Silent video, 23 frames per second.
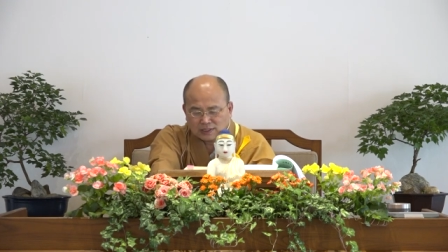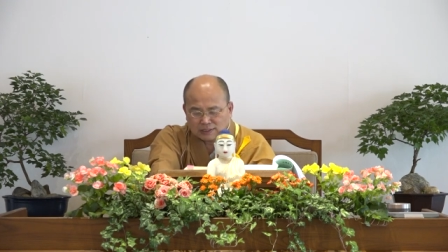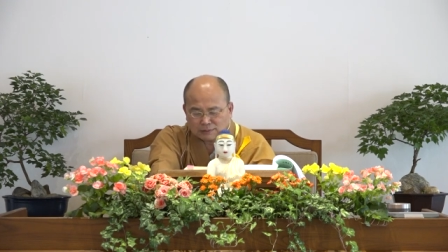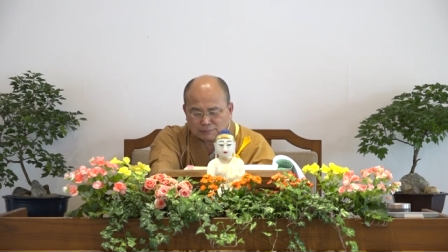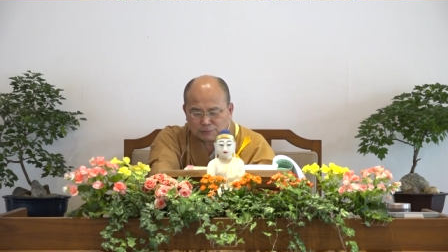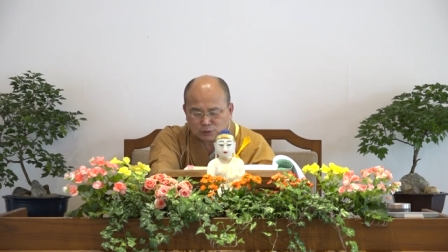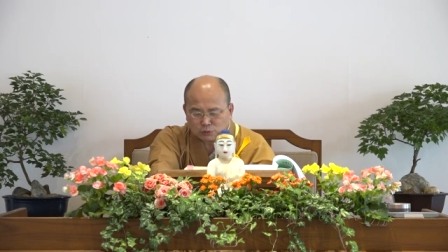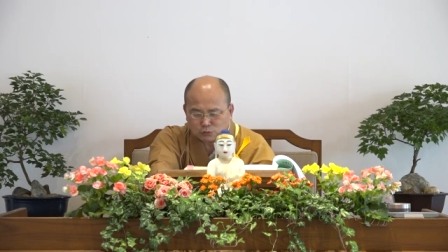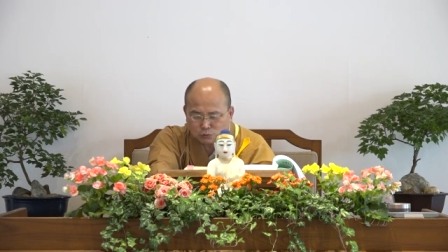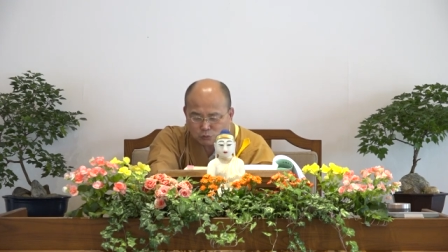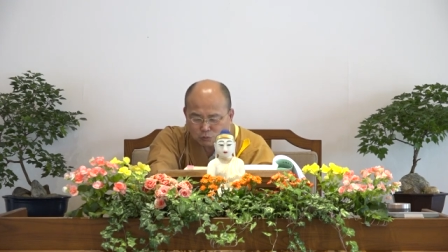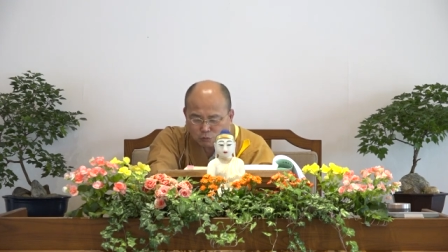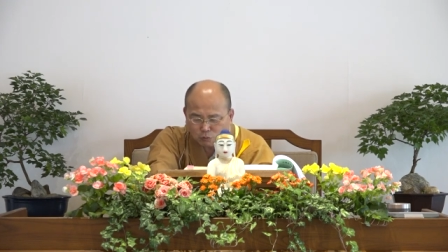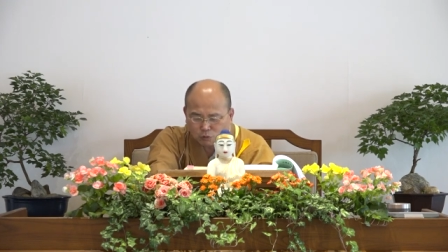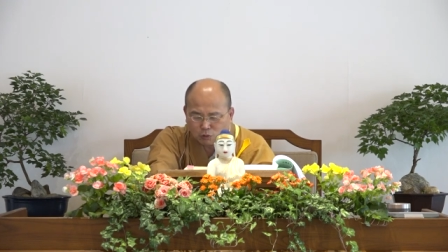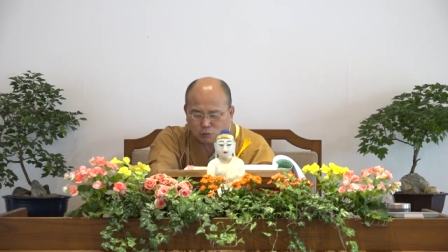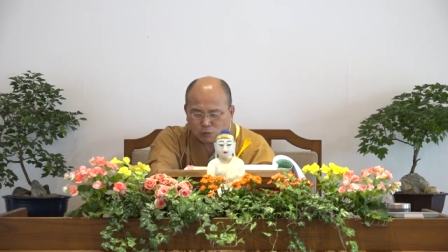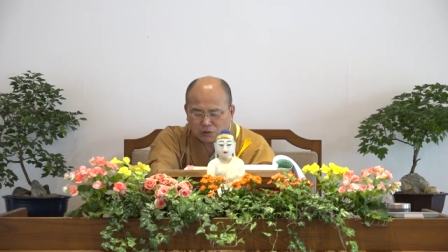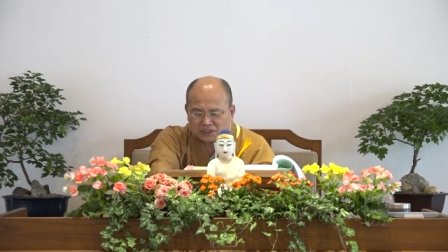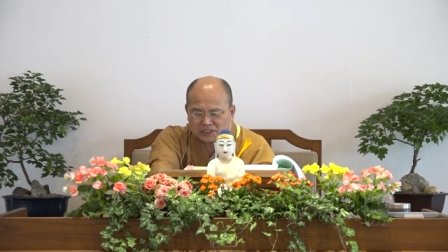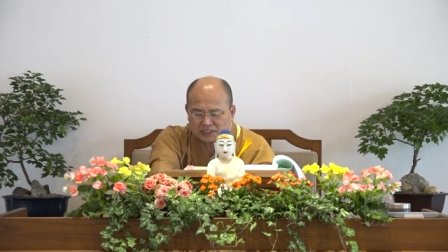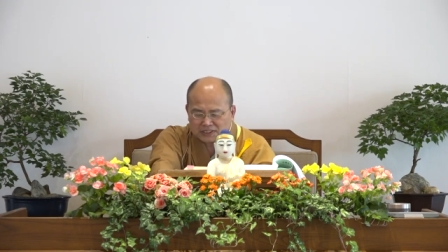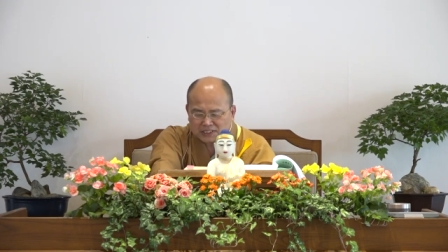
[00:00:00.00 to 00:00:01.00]
那么如果
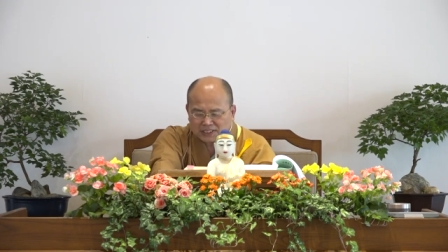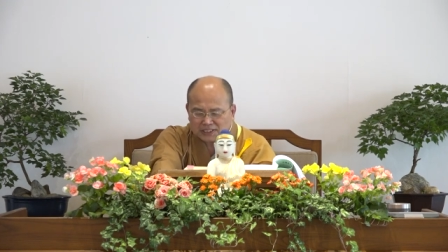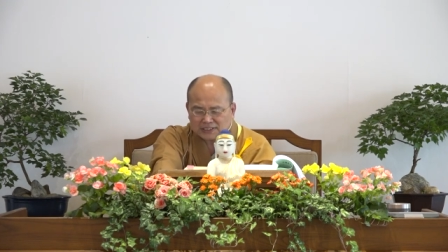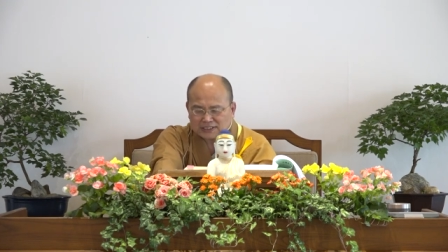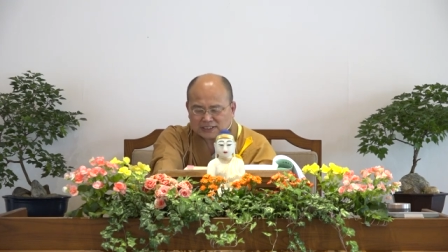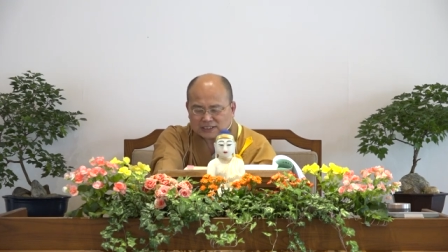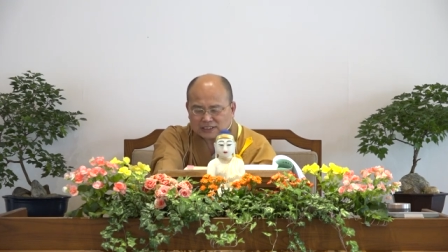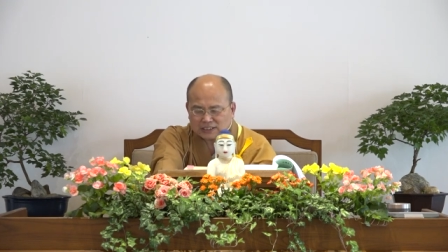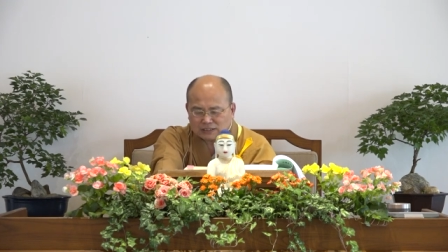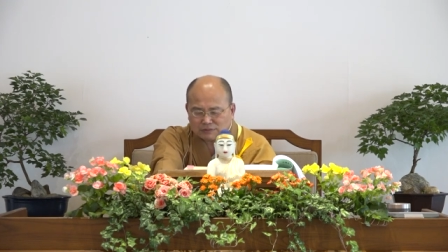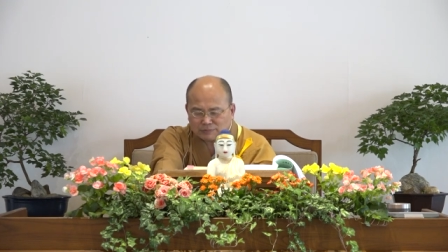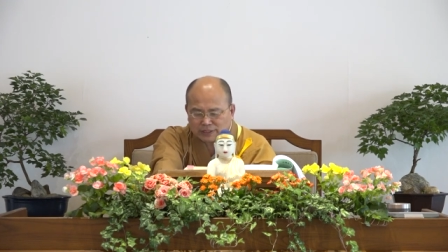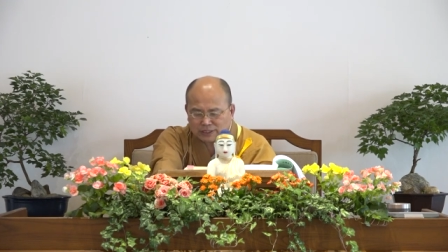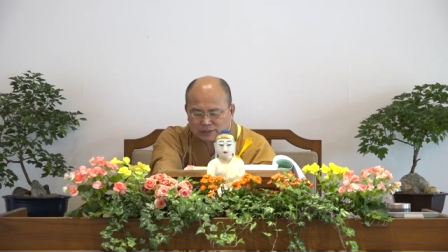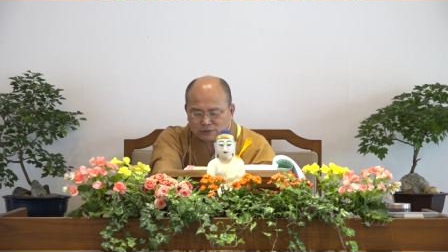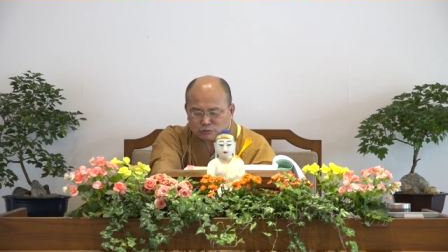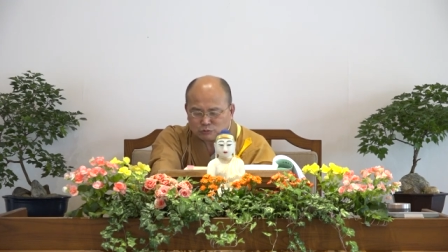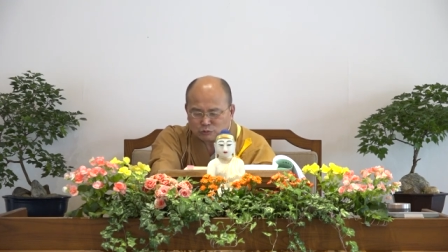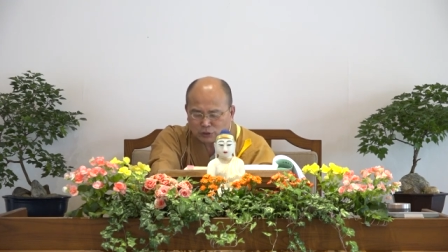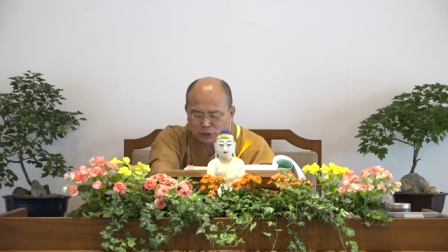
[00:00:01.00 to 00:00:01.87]
我的弟子里面